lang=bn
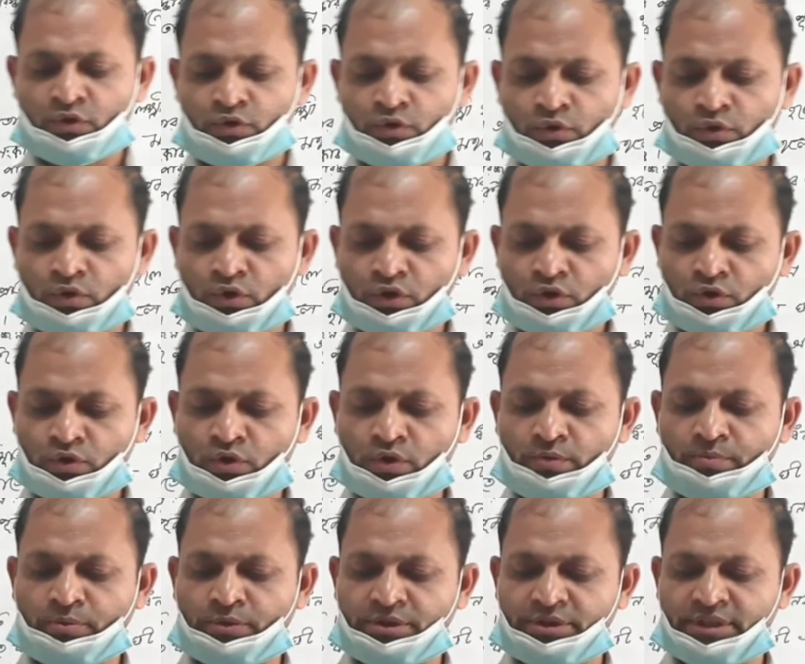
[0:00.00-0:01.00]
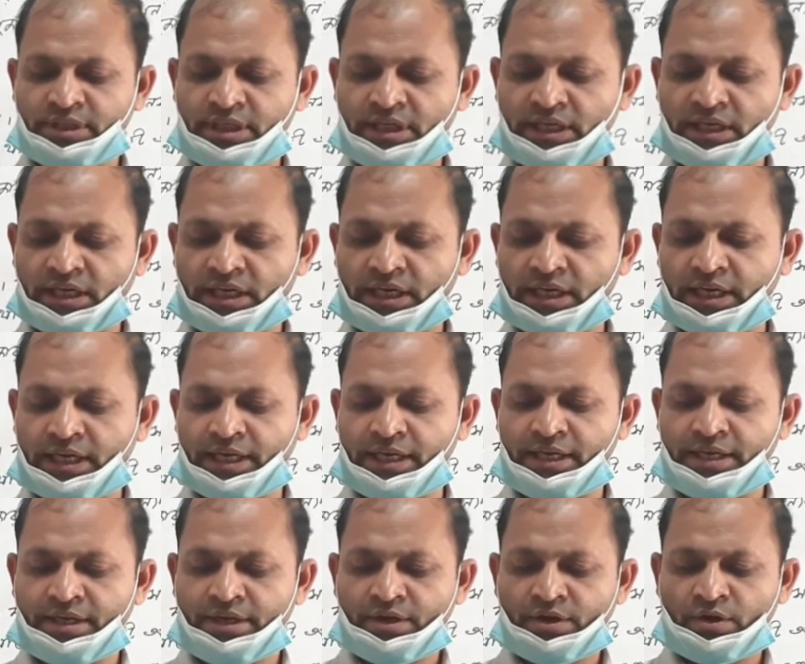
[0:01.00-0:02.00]
ষোড়শ প্রচারে
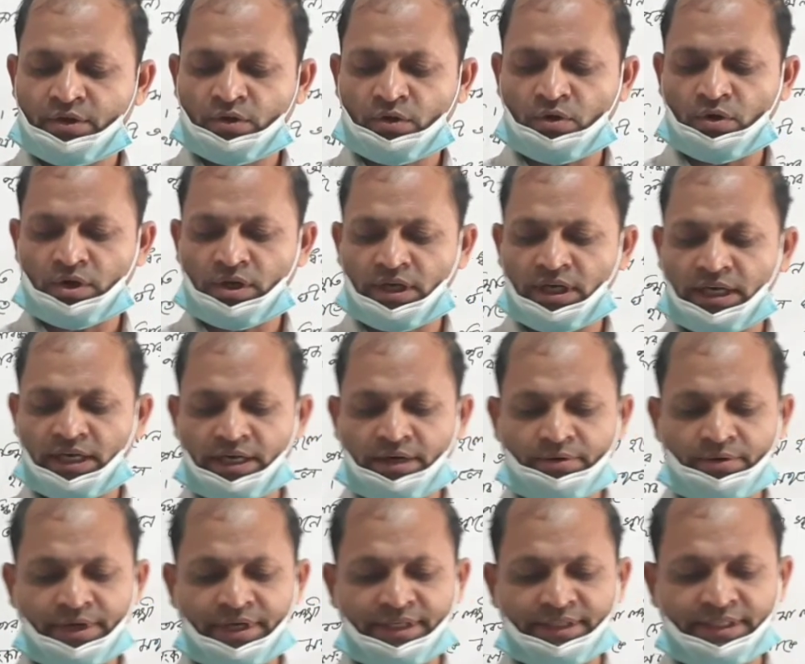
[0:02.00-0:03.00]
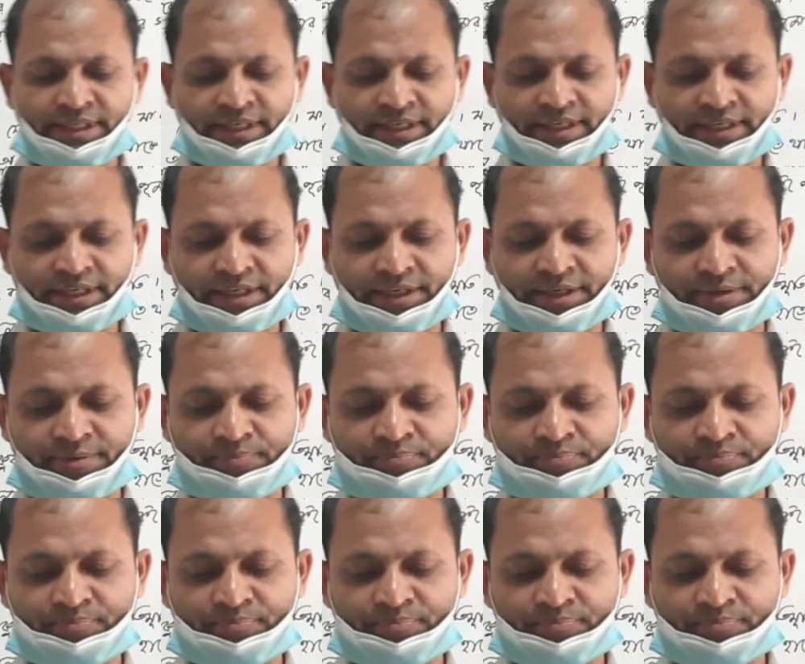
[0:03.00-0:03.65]
করা হয়ে থাকে